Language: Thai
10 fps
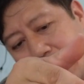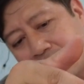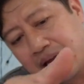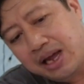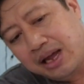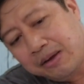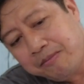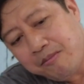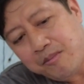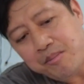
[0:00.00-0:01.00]
นข้างดี
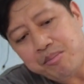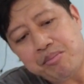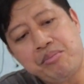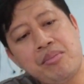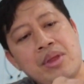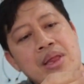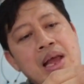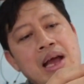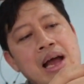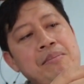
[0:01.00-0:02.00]

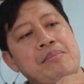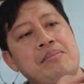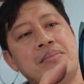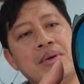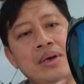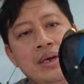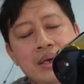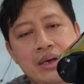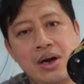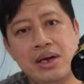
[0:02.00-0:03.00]
นะครับ
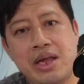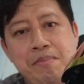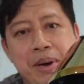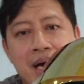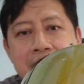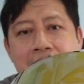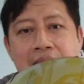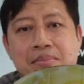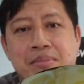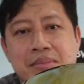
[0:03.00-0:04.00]
ก็ที่เปิด
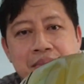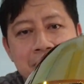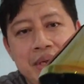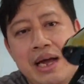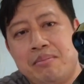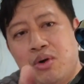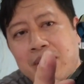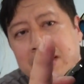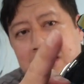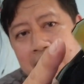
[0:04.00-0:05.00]
นะครับเนี่ยบ
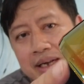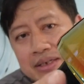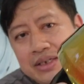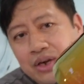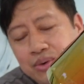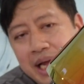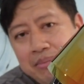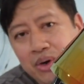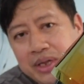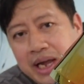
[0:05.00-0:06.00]
ริเวณที่ชิล
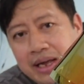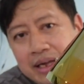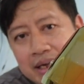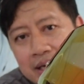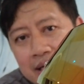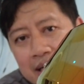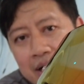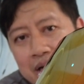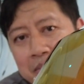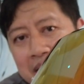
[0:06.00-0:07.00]
ด้านบนเนี่ย
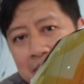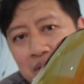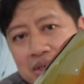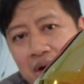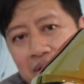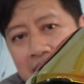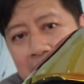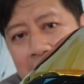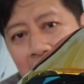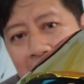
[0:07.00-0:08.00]
เขาจะมีทั้งหมด
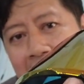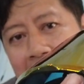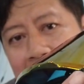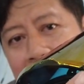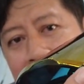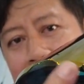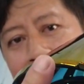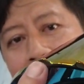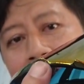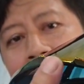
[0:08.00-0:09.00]
2งแง่งด้วยกันเนี่
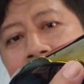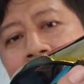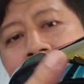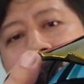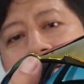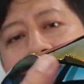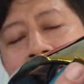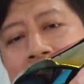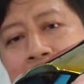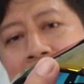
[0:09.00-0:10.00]
ย
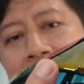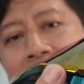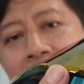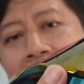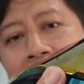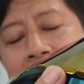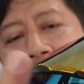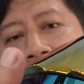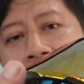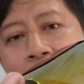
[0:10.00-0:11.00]
ที่จับเนี่ยสองอัน
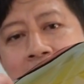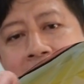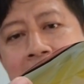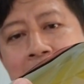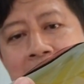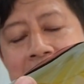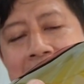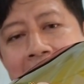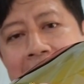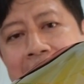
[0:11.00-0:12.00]
คนถนัดมือ
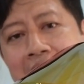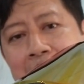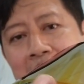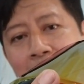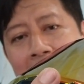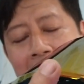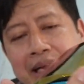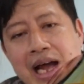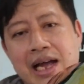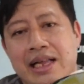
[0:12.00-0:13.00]
ซ้ายก็ได้มือขวา
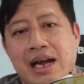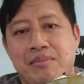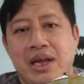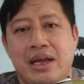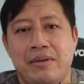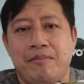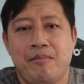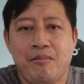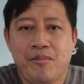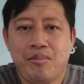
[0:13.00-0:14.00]
ก็ได้นะครับเนี่ย
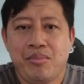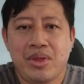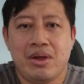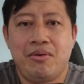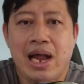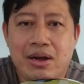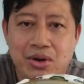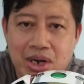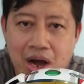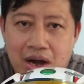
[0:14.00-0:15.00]
เวลา
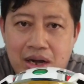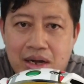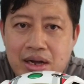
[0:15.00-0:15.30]
กดล็อก